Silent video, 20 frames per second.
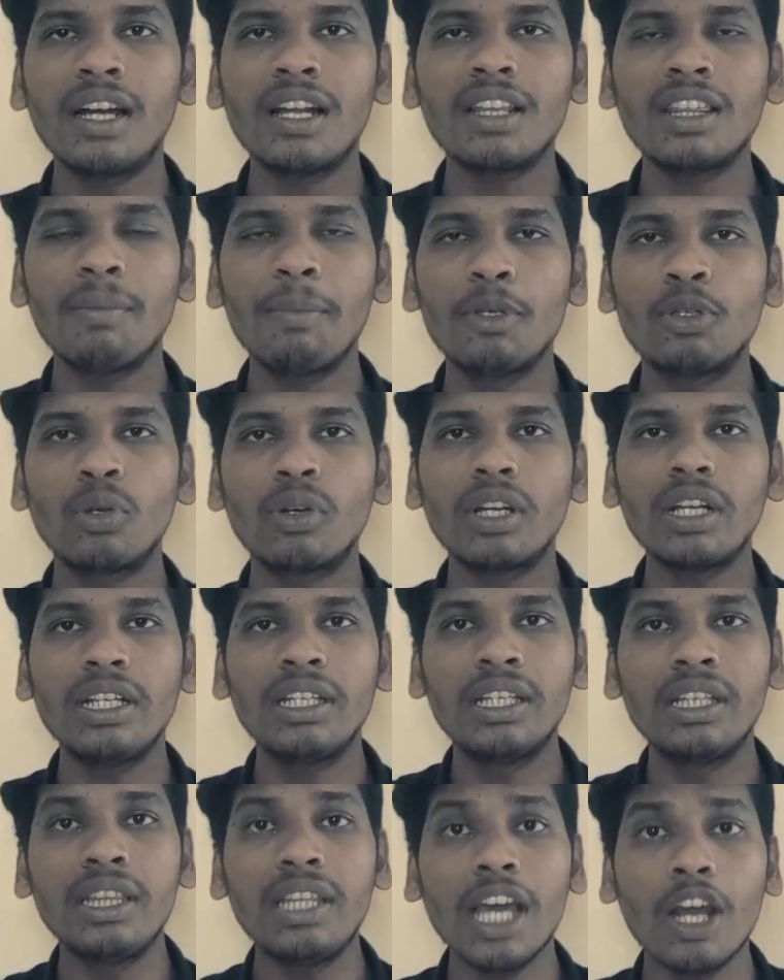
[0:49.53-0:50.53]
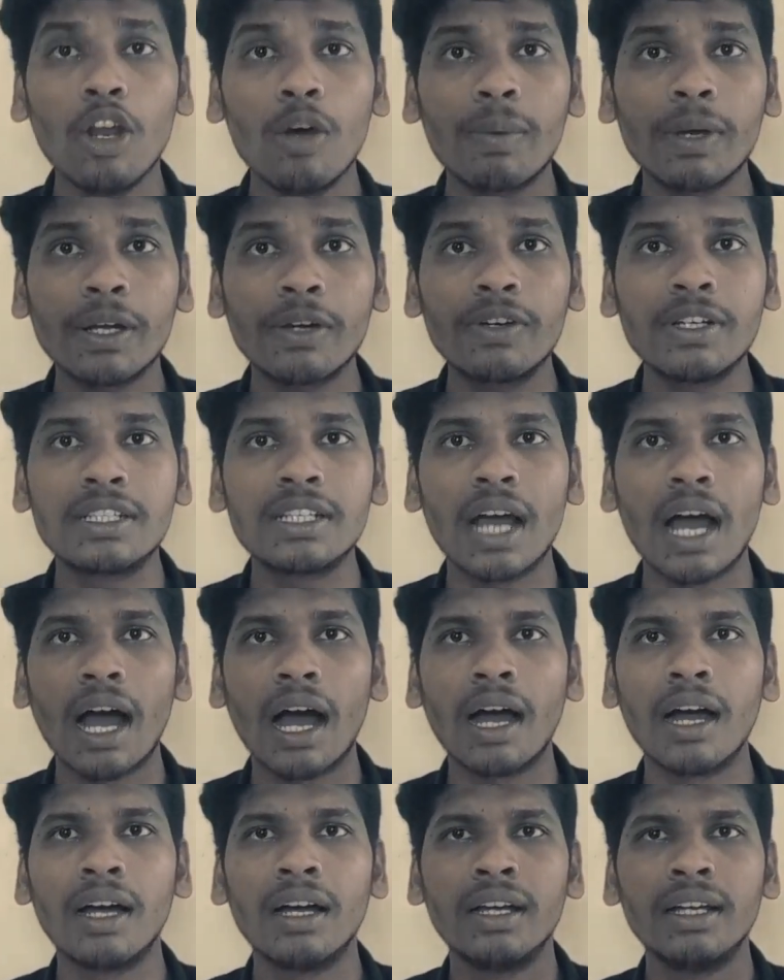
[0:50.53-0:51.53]
என்னடா தம்பி சொல்கிறேன் இந்தியாவில் பரவிடுச்சா
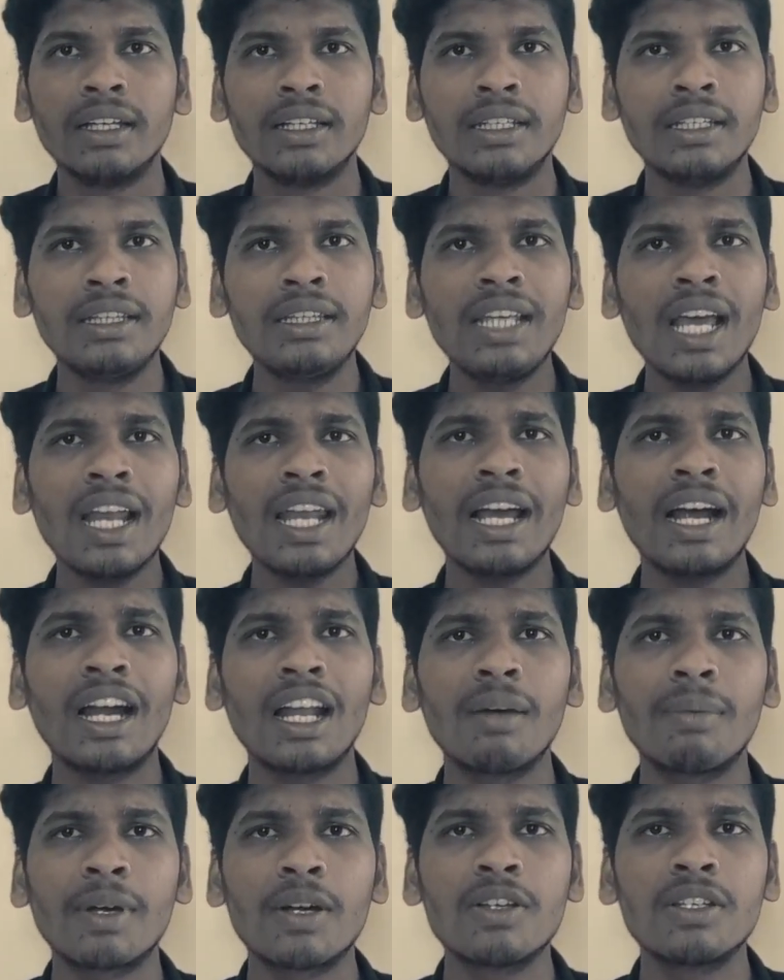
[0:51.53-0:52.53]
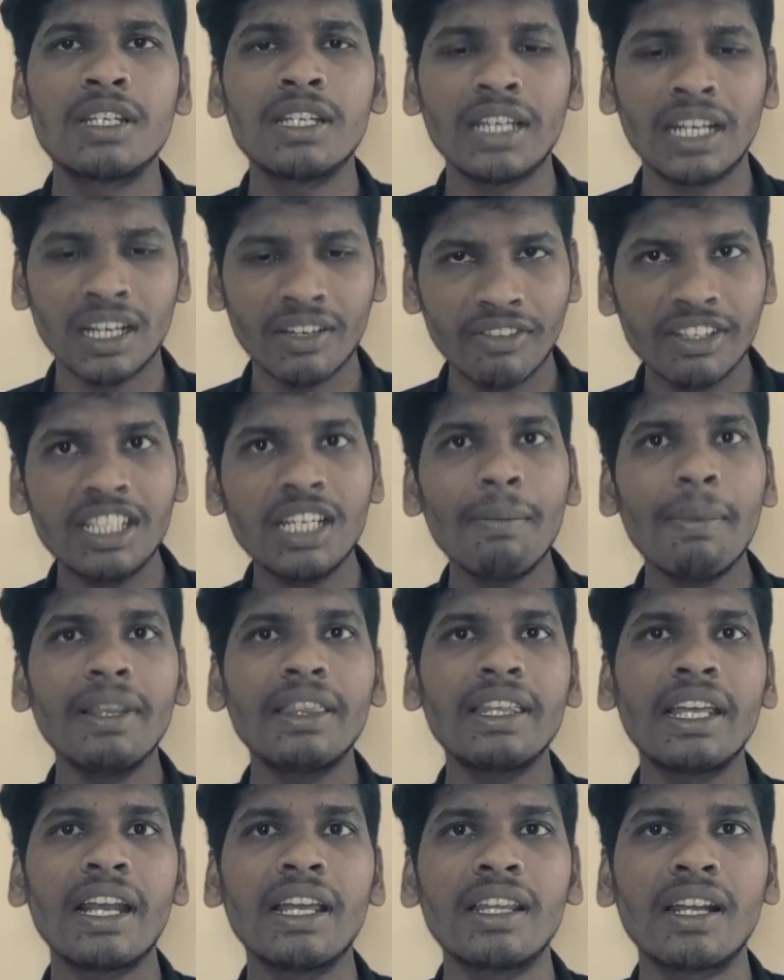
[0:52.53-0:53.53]
இந்தியாவில் எங்கடா பரவுச்சு எனக்கு விஷயமே
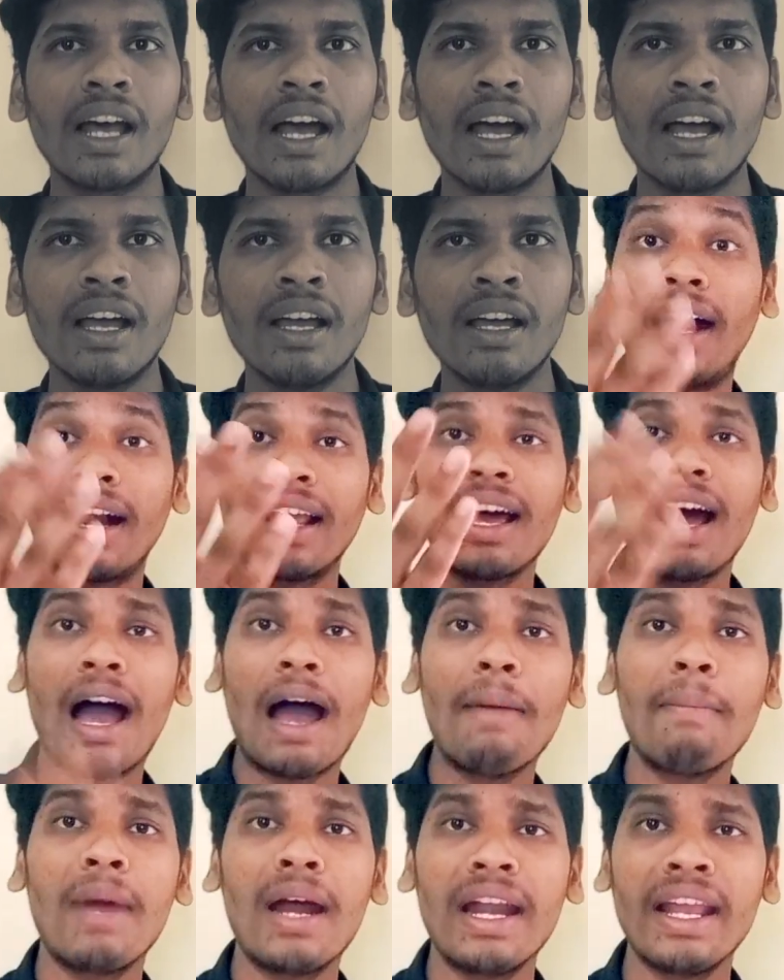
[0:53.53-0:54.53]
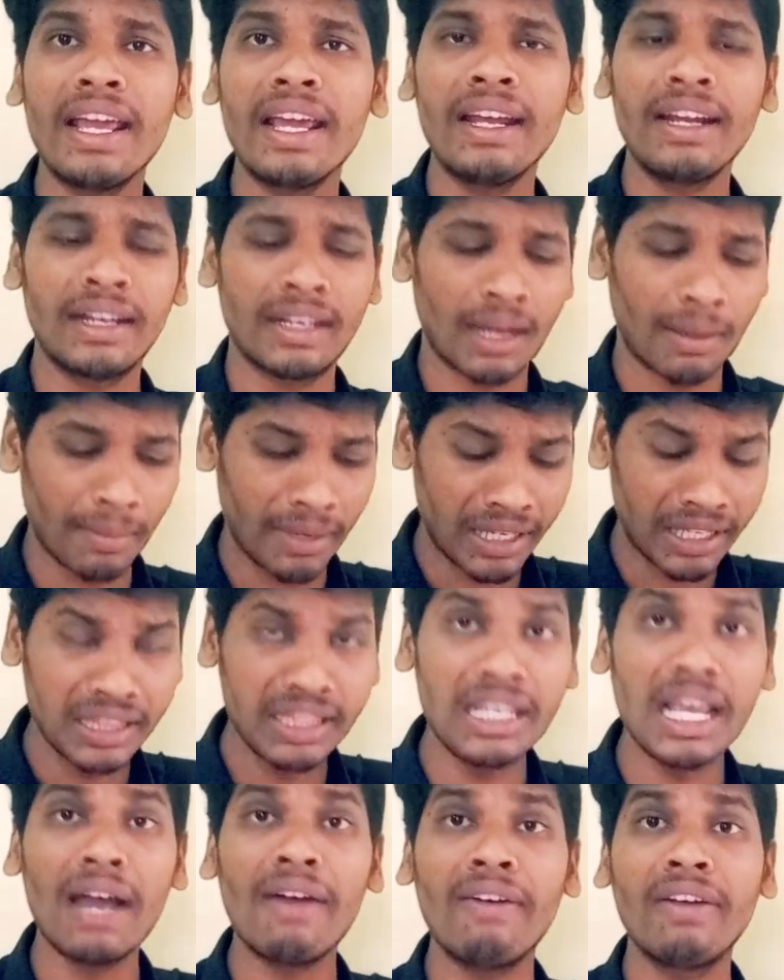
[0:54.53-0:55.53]
தெரியாதடா அடா ஆமாண்ணே நம்ம
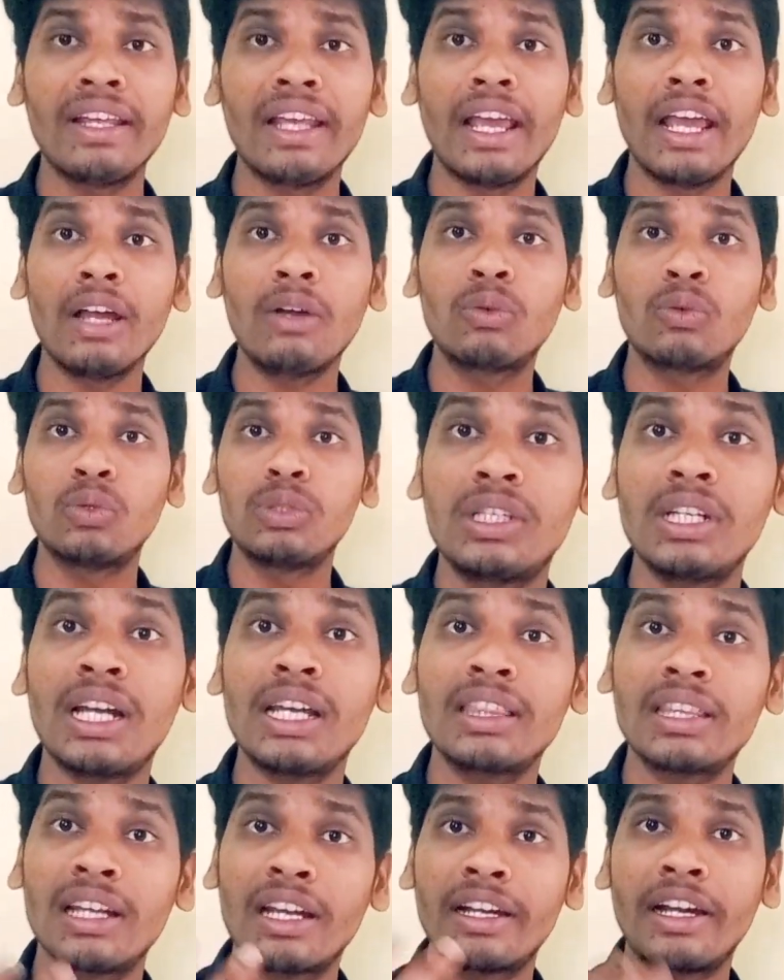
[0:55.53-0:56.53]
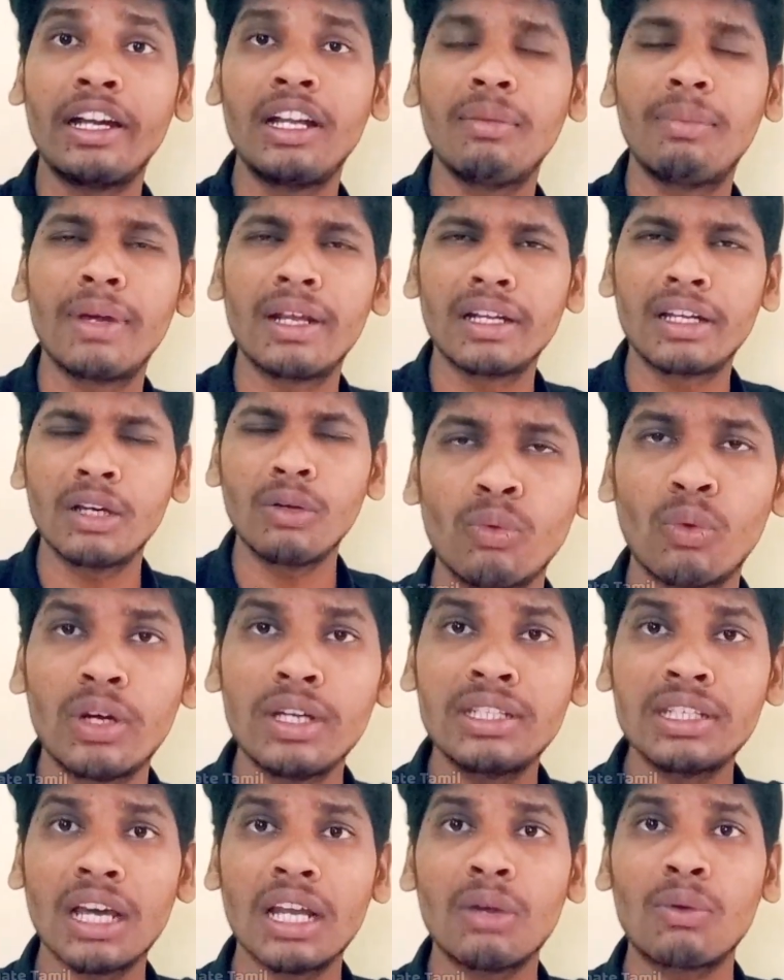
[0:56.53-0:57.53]
இந்தியாவிலேயே குஜராத்தில் ரெண்டு பேருக்கு
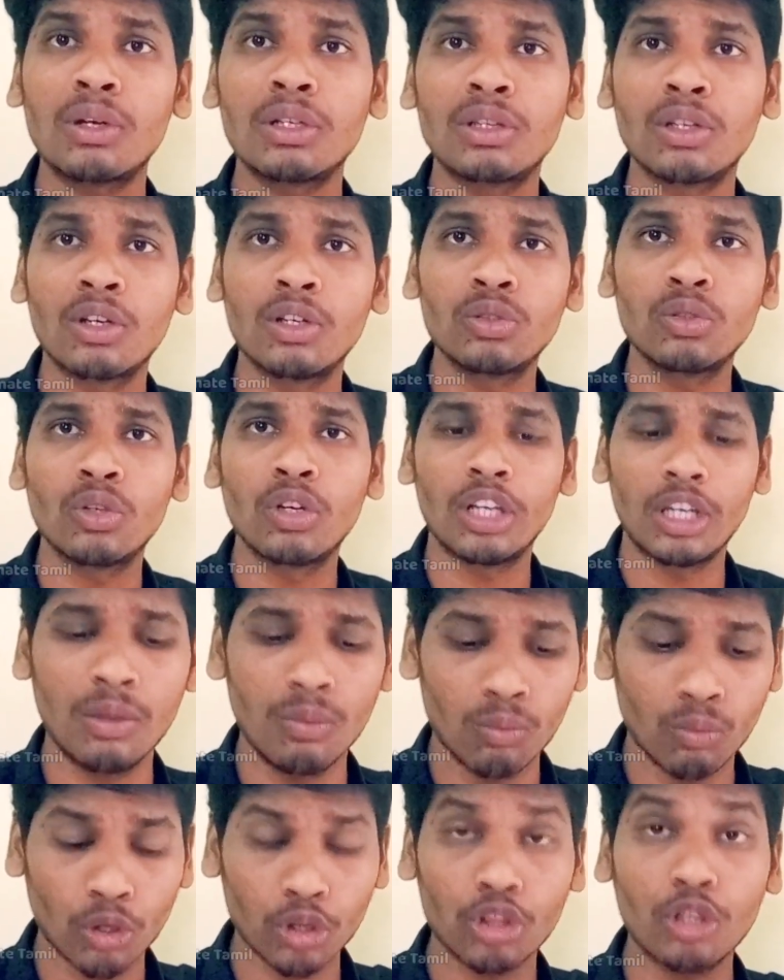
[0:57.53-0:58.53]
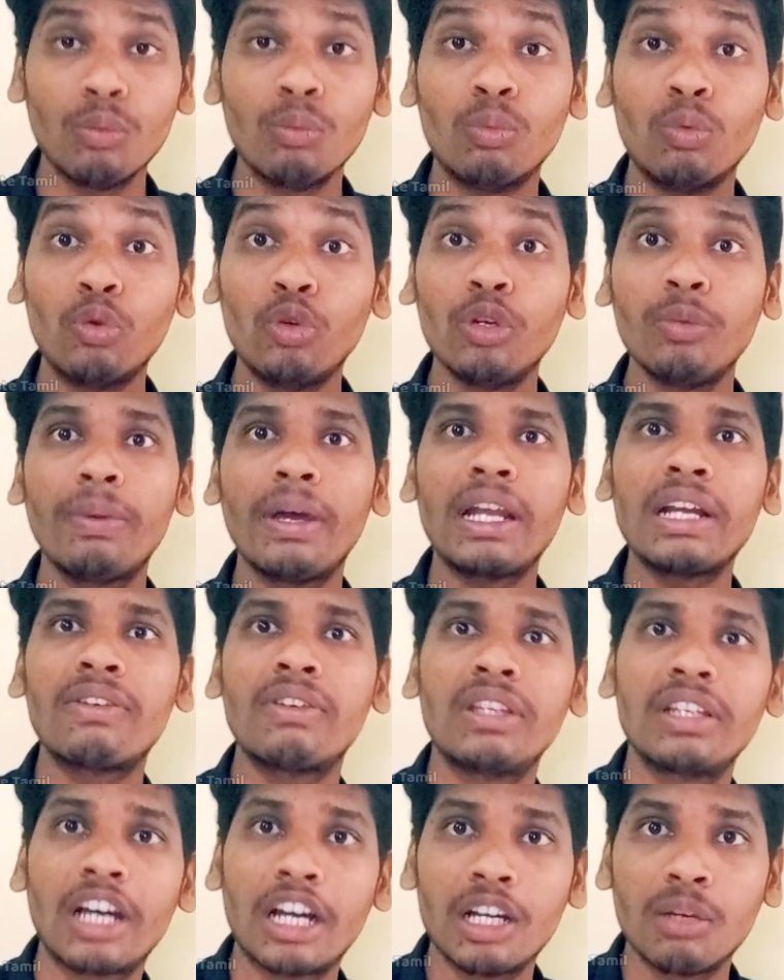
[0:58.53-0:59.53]
ஒடிசால ஒருத்தவங்க சொல்லி மொத்தம் மூணு
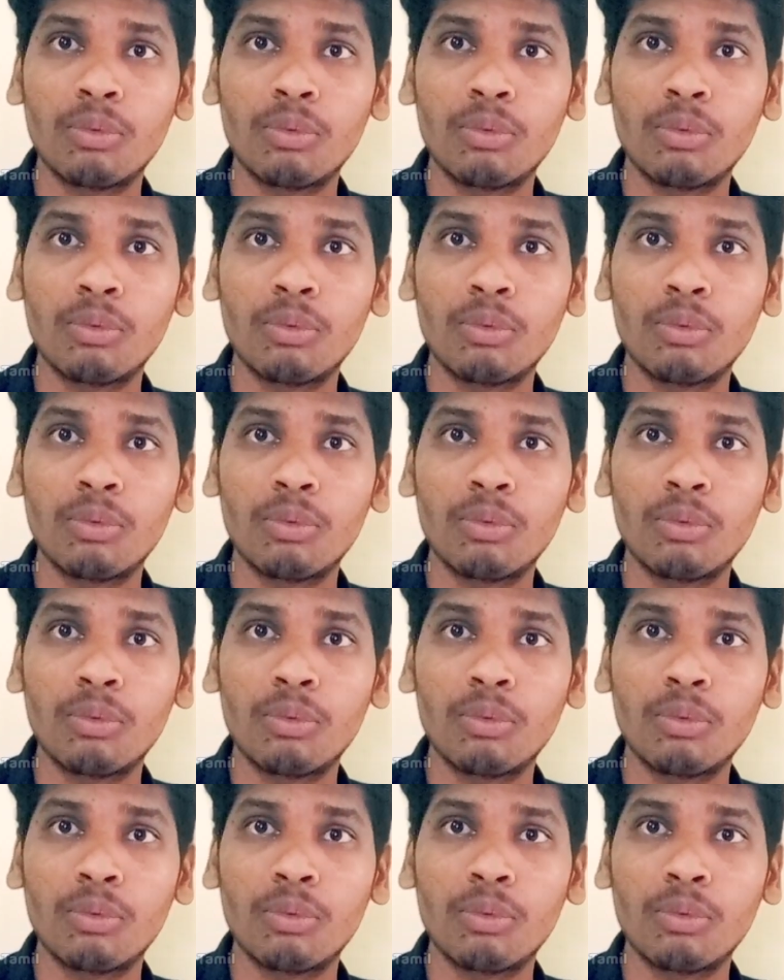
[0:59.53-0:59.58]
பேருக்கு வந்து